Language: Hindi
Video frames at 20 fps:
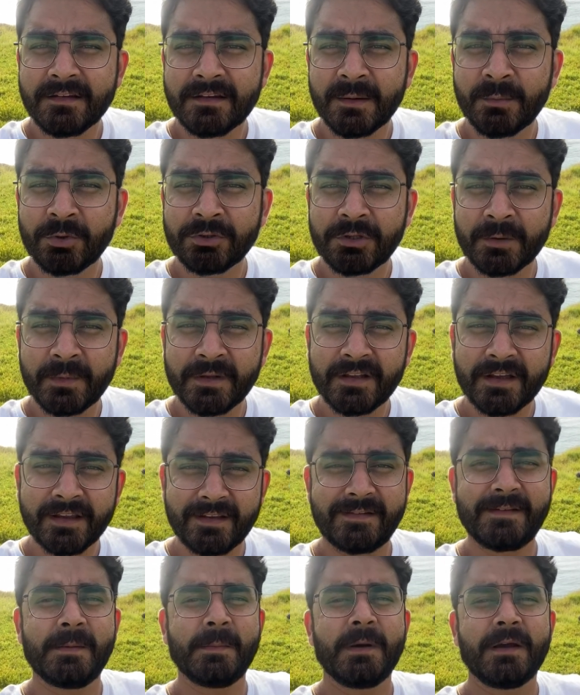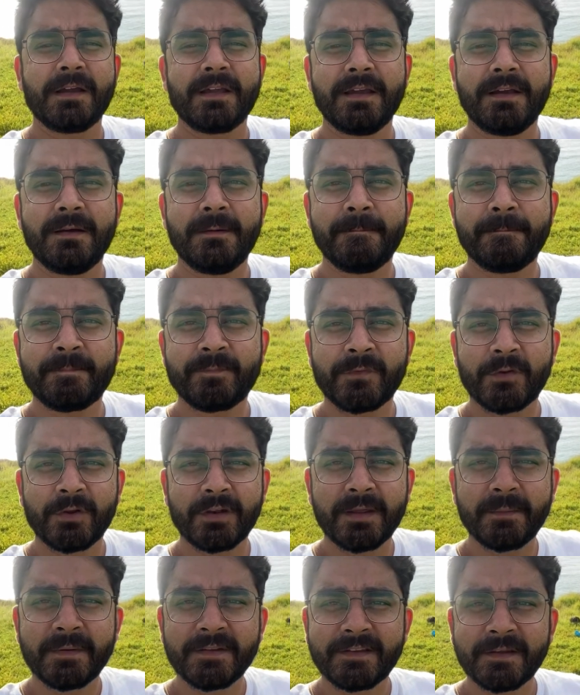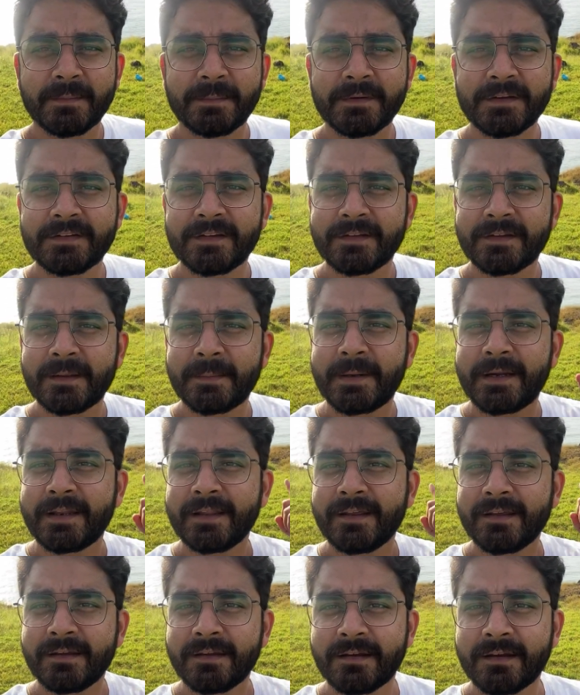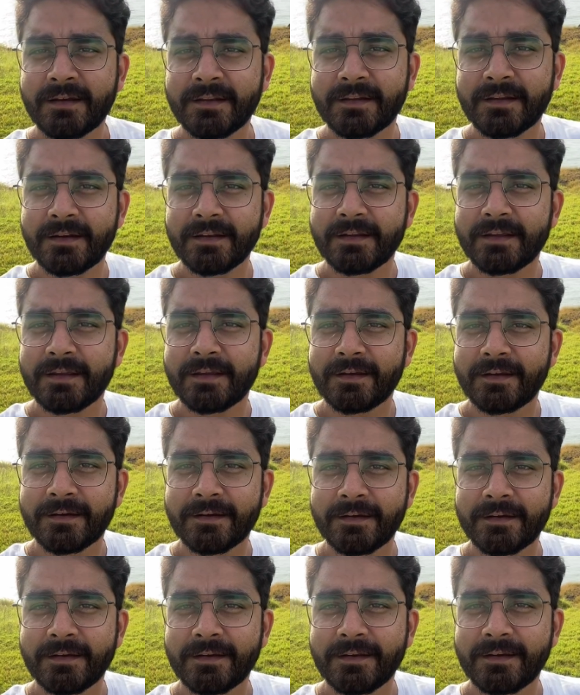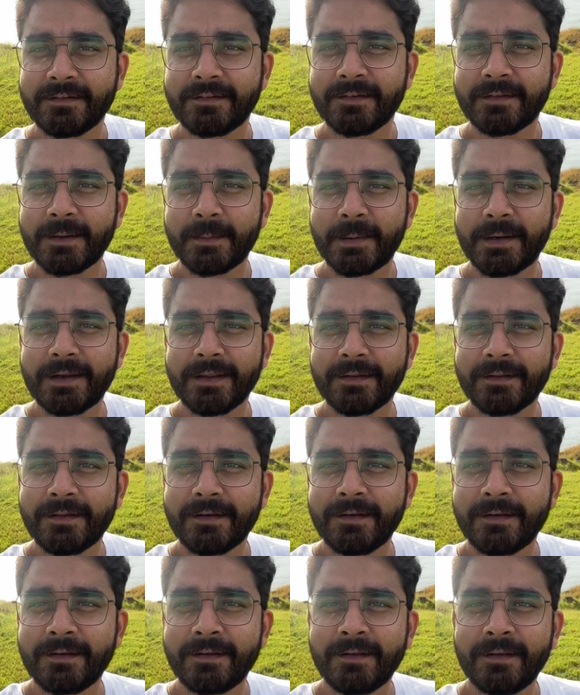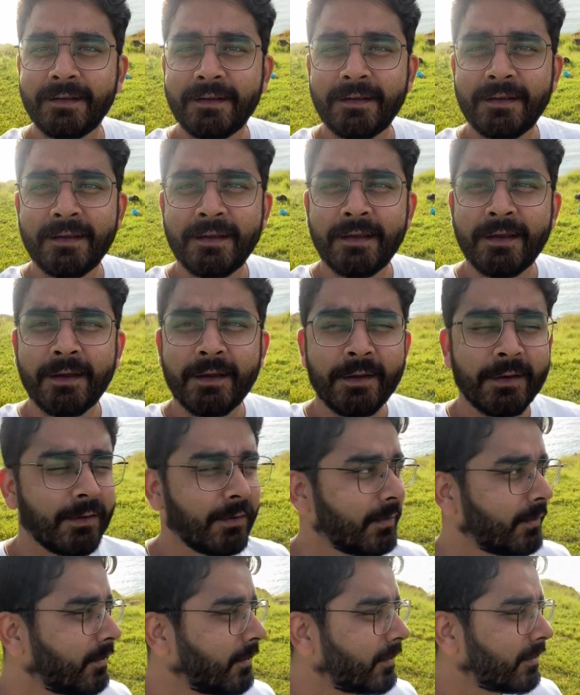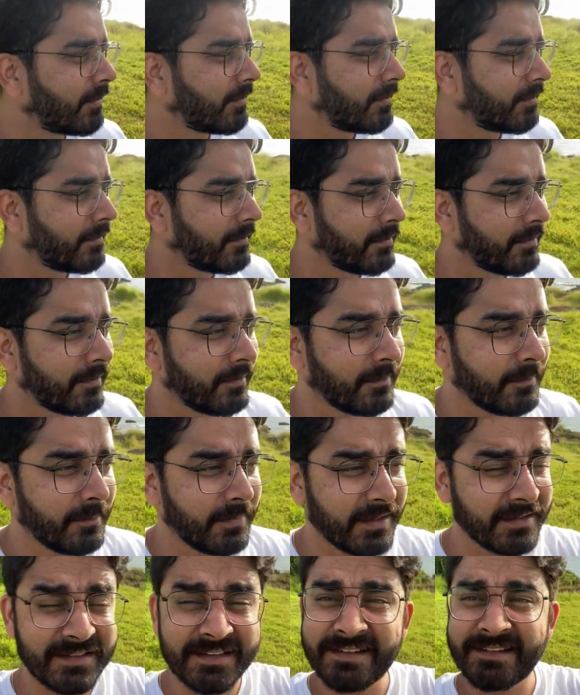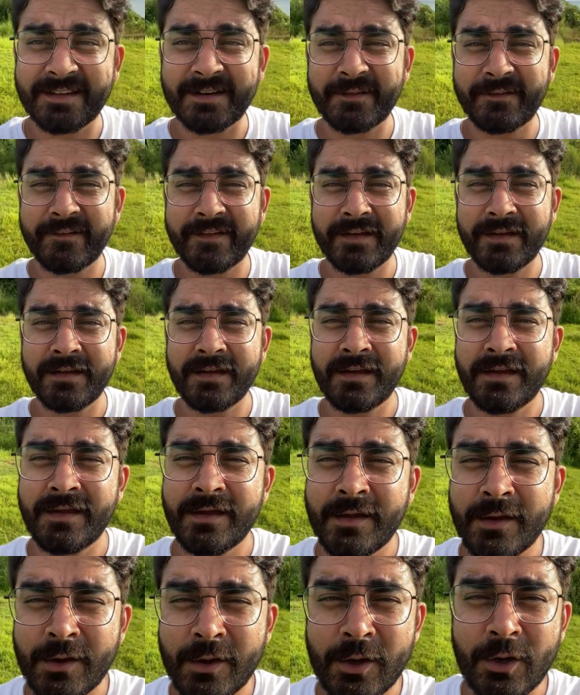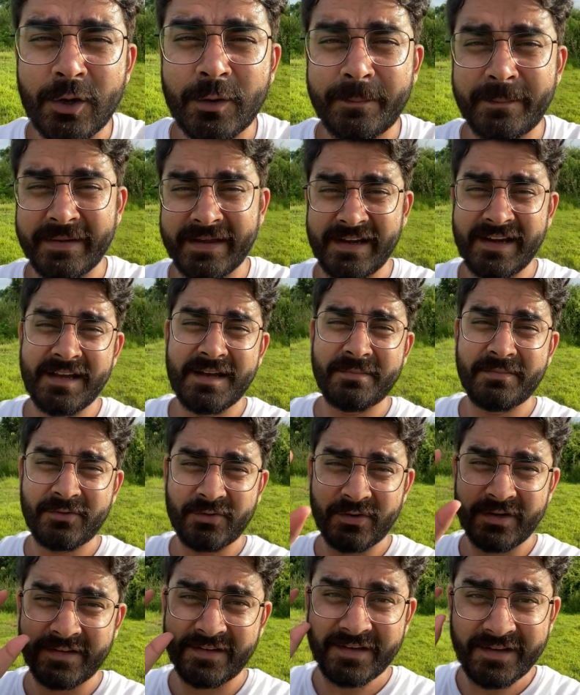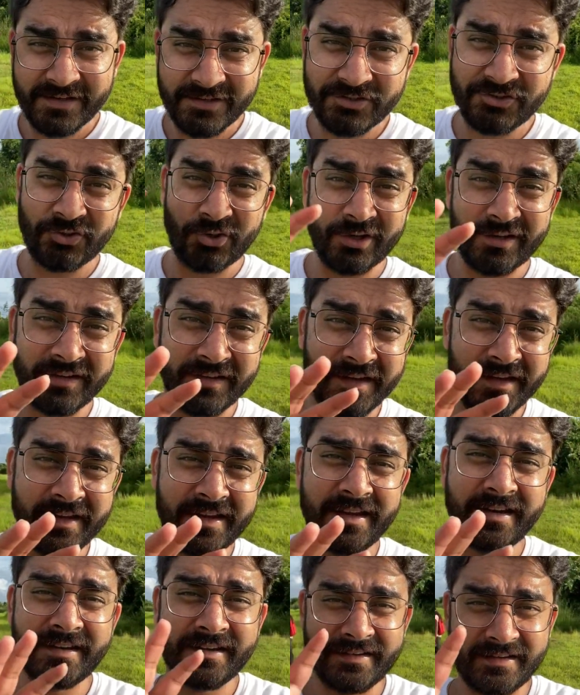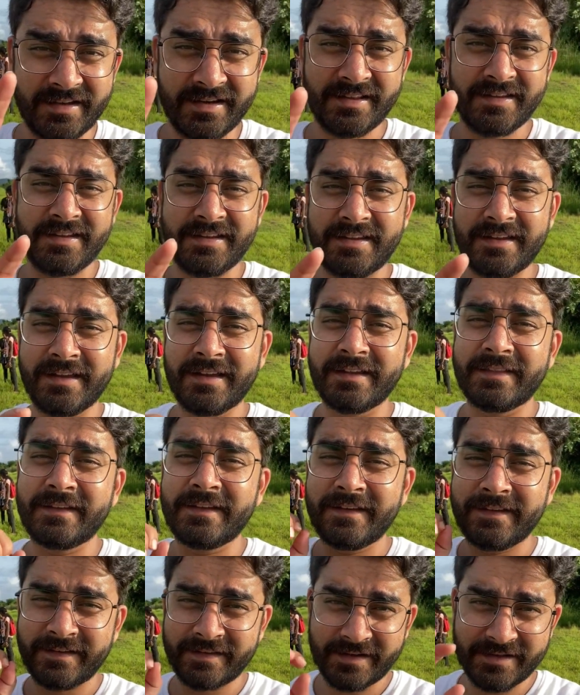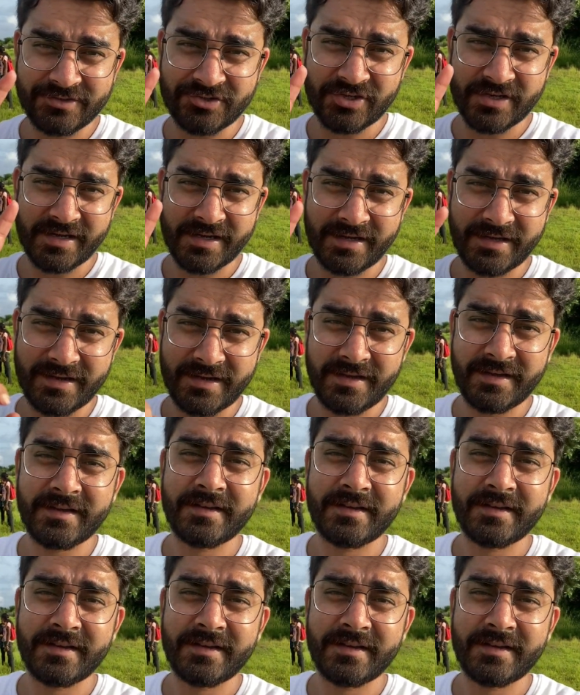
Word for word: समुद्र में जाके समा गया और ये पीछे अपनी जनता बैठी है किधर ये हाँ ये जनता बैठी है इधर और पाजी इस तरफ है और पहले आप थोड़े से शॉर्ट्स देखिए नज़ारे देखिए कितनी सही जगह है